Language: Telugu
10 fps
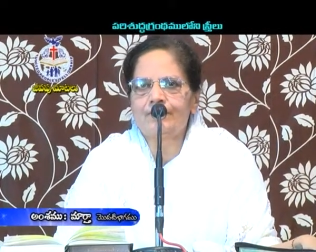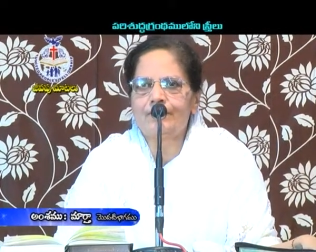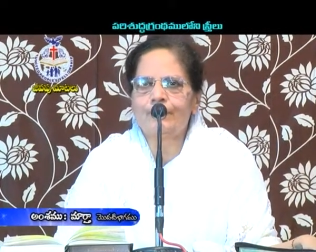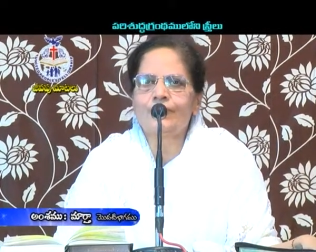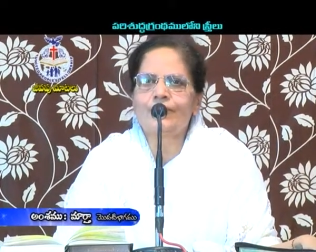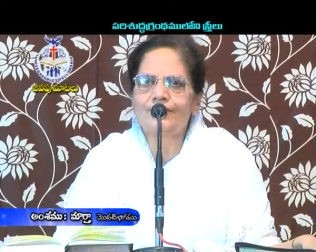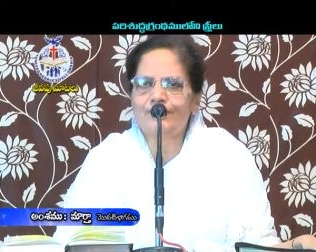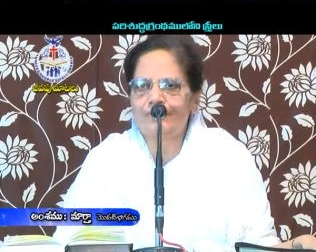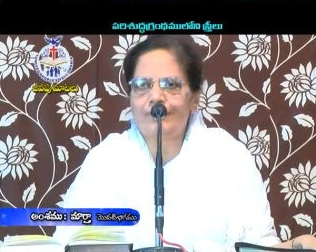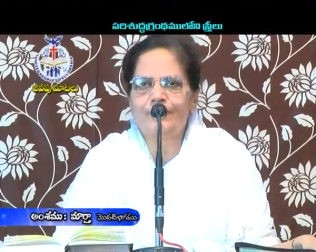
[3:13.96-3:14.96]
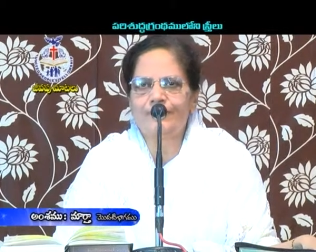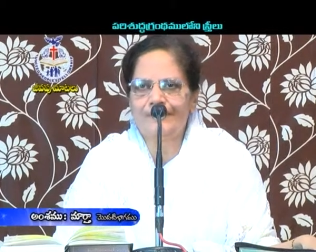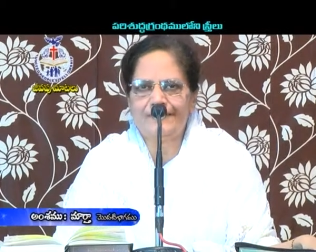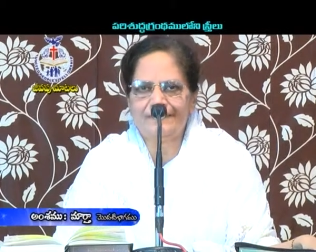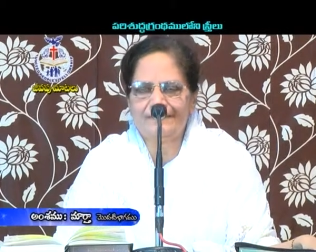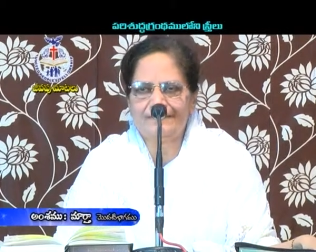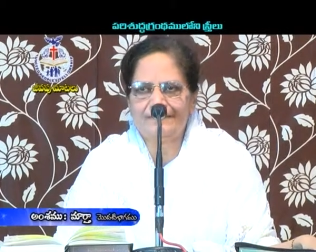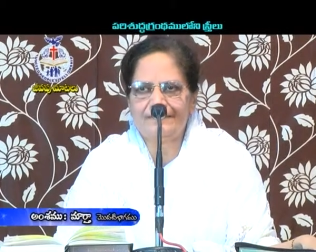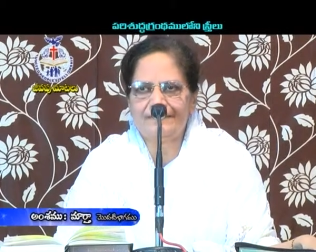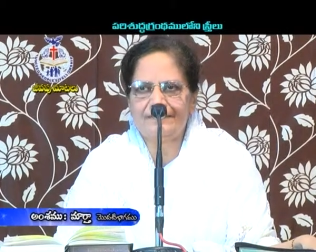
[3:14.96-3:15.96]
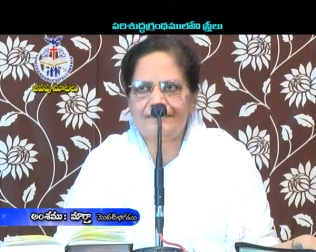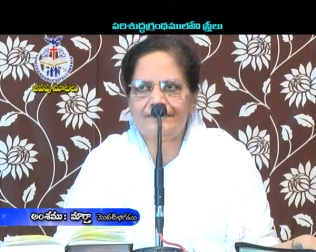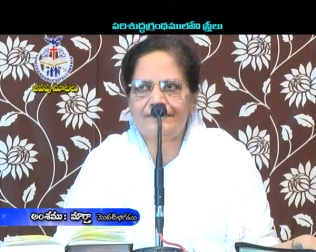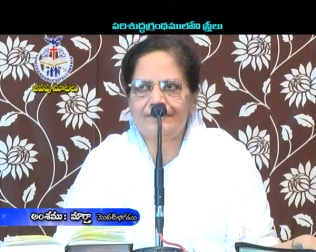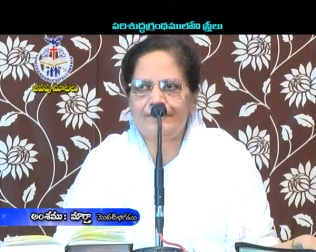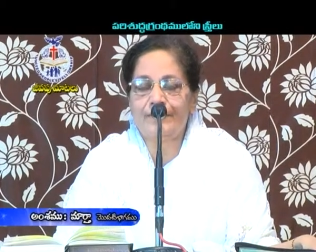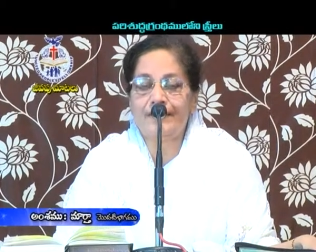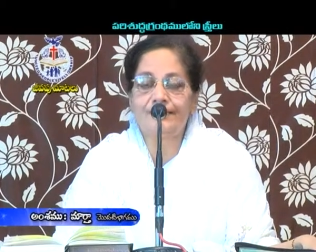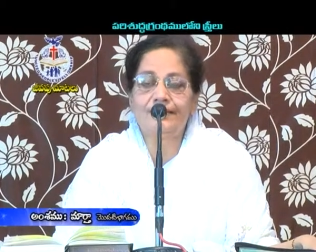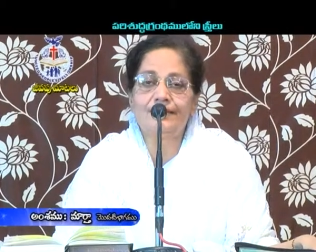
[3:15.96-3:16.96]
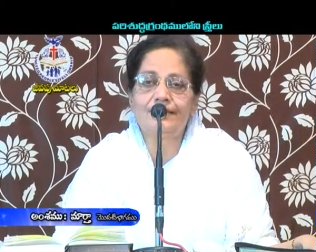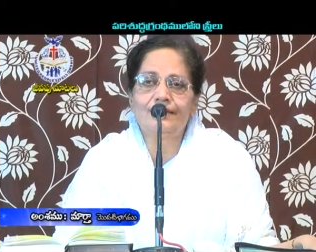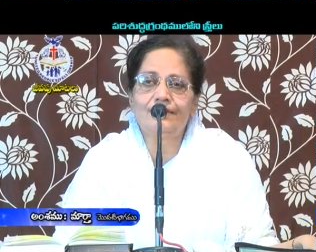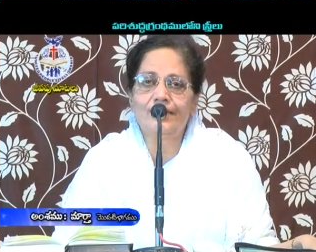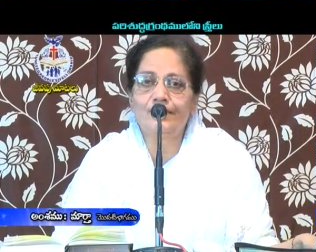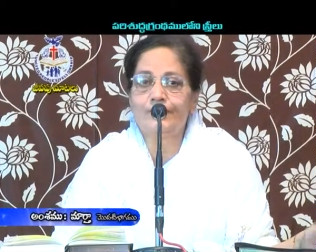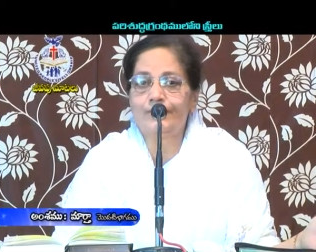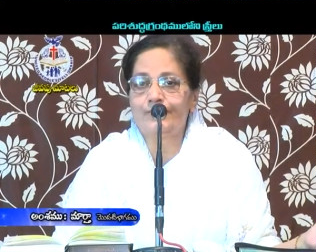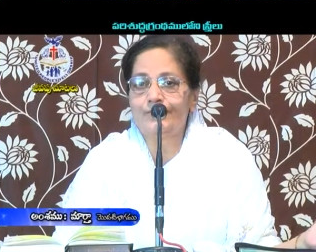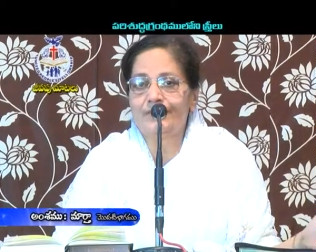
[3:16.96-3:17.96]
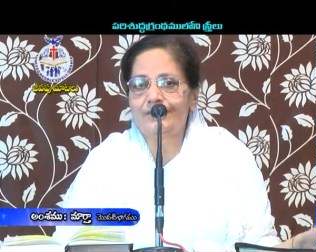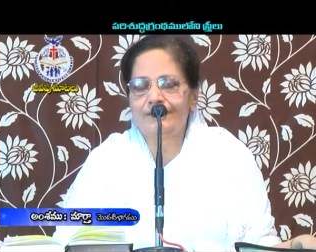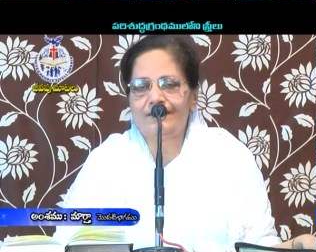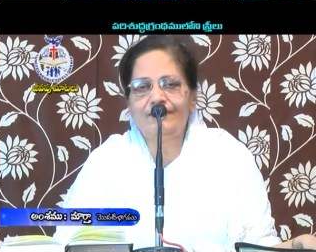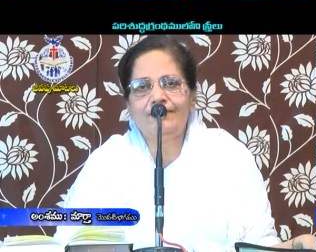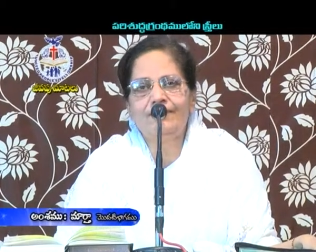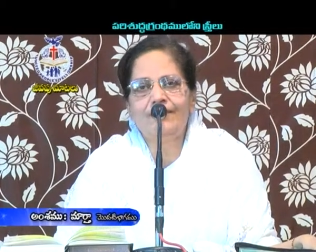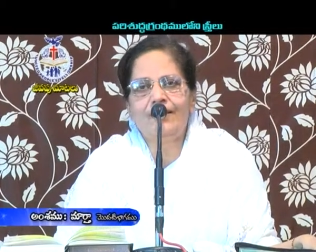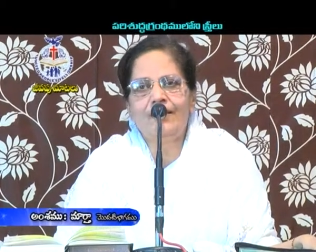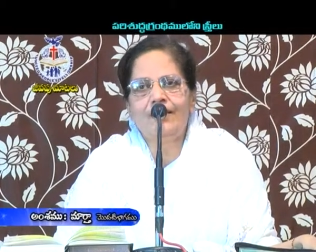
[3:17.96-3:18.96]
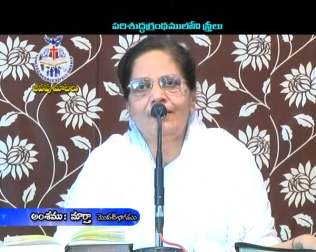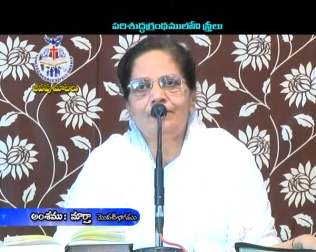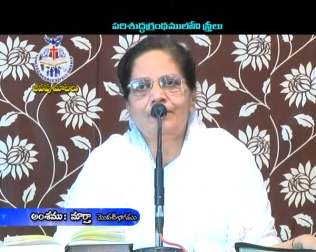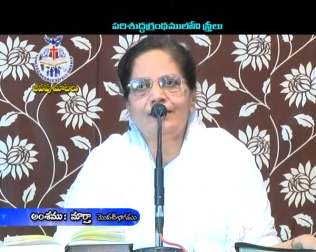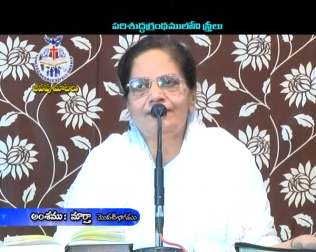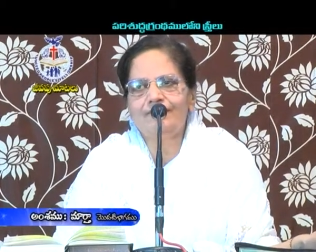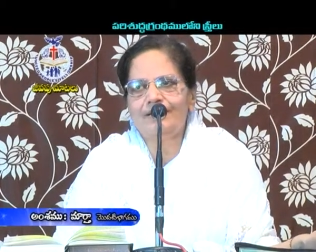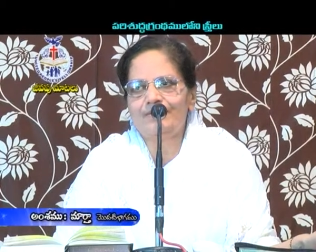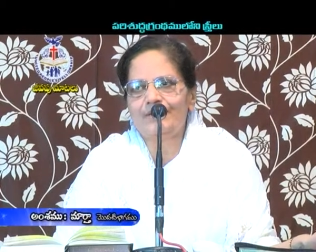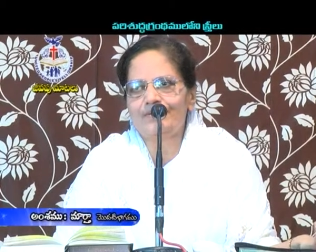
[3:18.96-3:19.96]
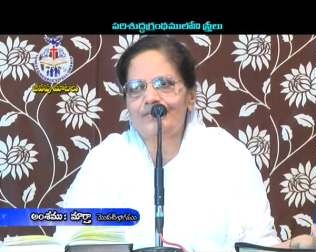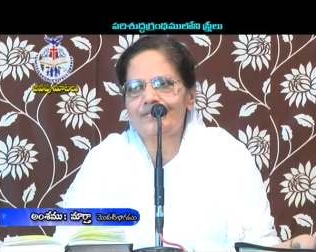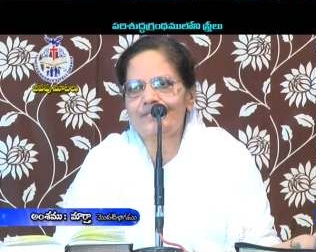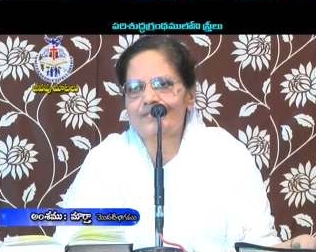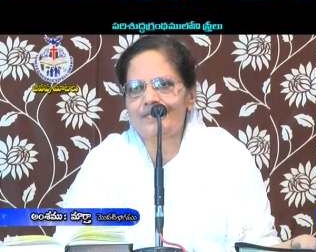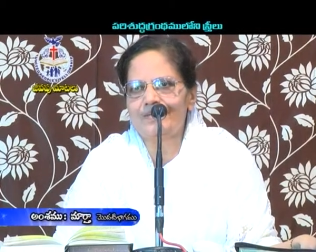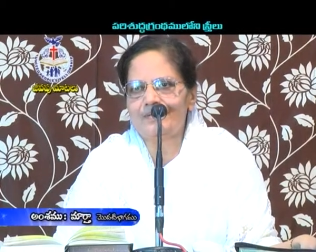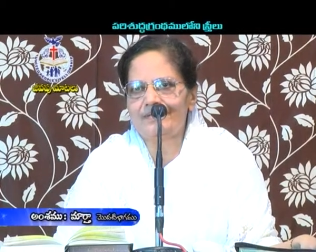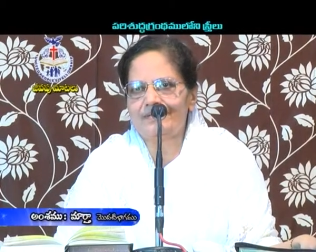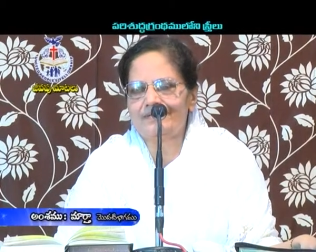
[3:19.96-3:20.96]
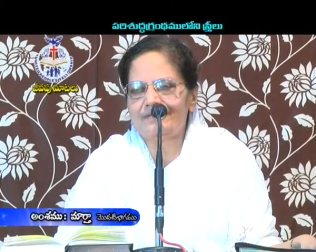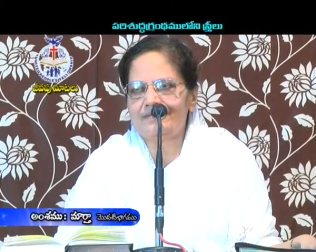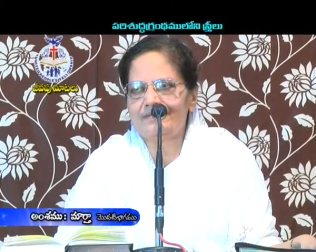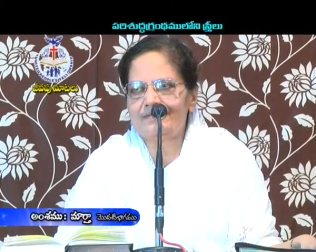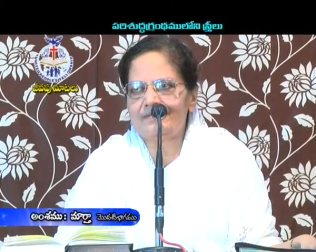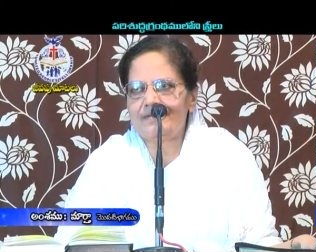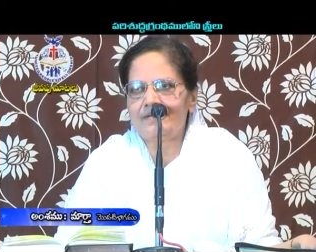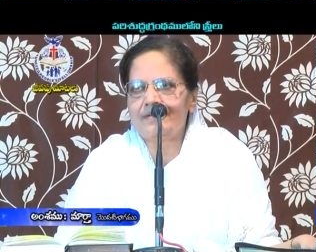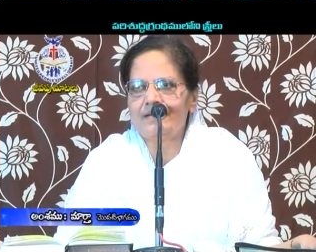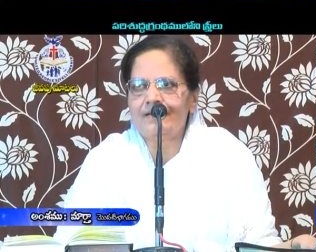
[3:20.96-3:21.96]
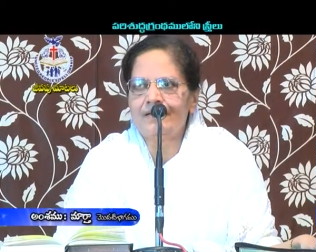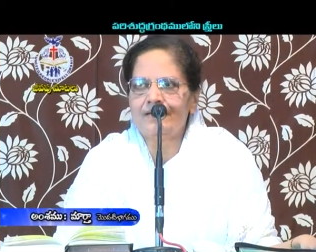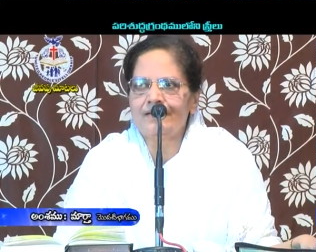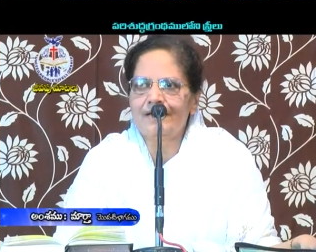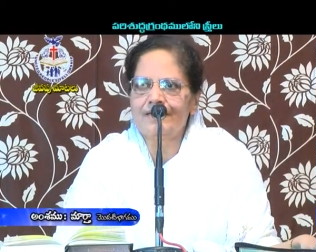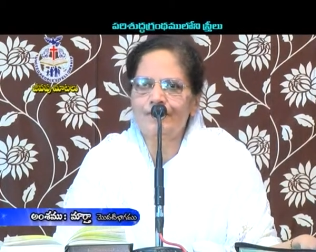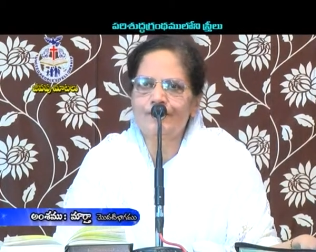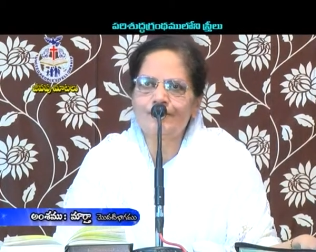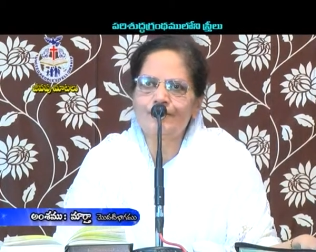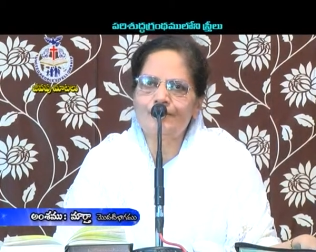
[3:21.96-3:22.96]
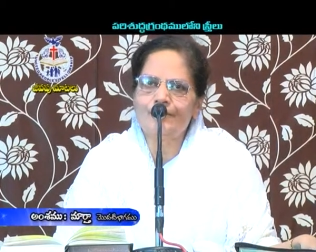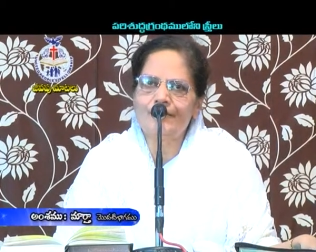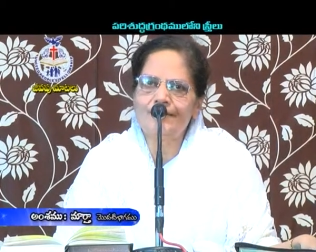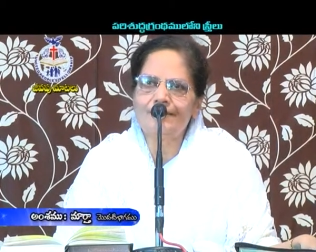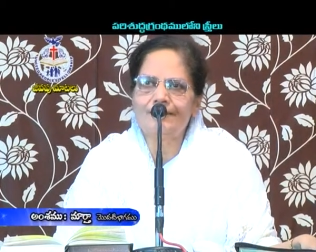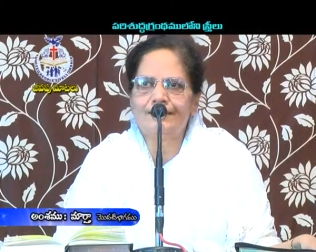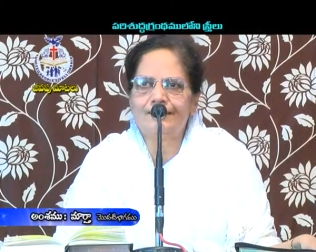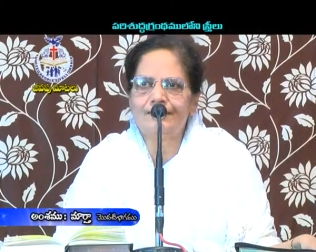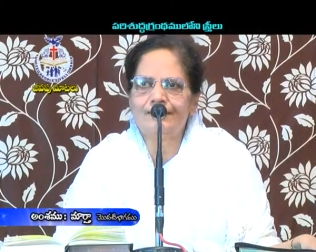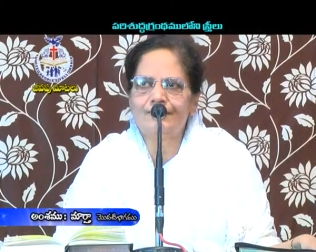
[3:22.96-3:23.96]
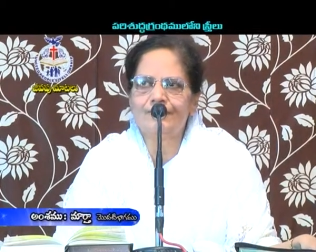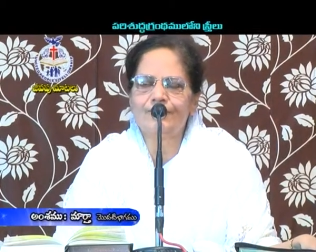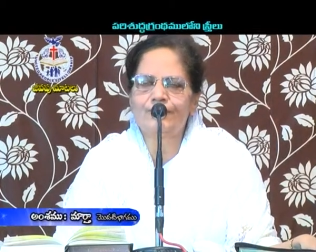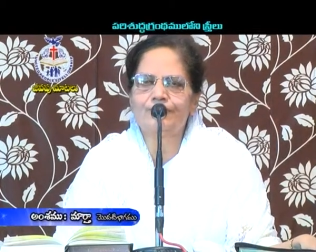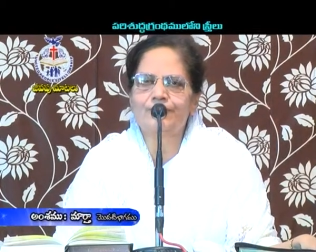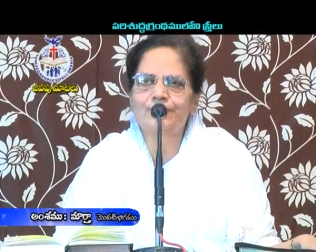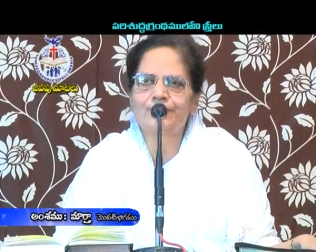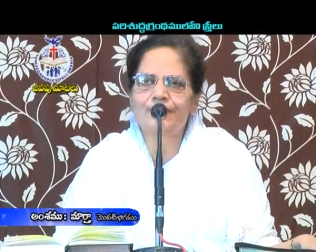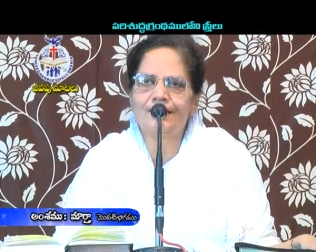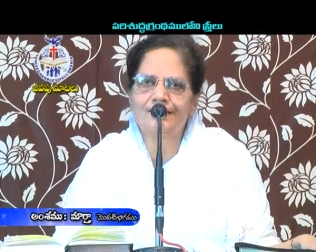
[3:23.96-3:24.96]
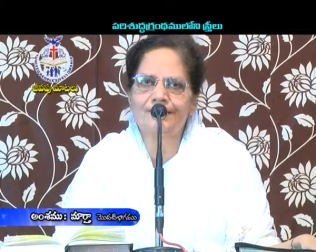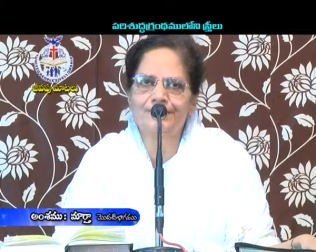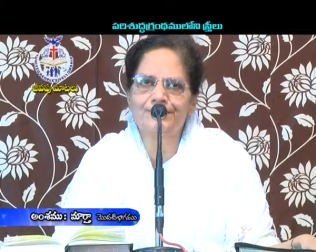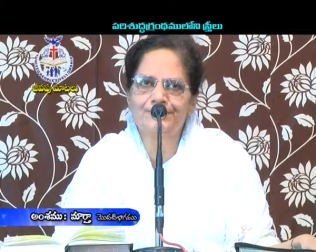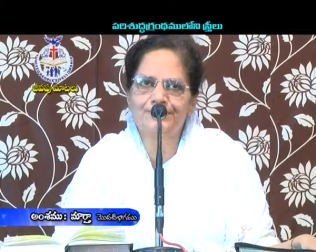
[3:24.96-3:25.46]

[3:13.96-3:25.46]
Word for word: ప్రభు యొక్క జవాబు వింటుంది మార్త వాళ్ళే కొందరు ఉంటారు స్త్రీలు మరియ వాళ్ళే మరి కొందరు స్త్రీలు ఉంటారు కానీ ఈరోజు మార్త గురించి మనం ధ్యానించి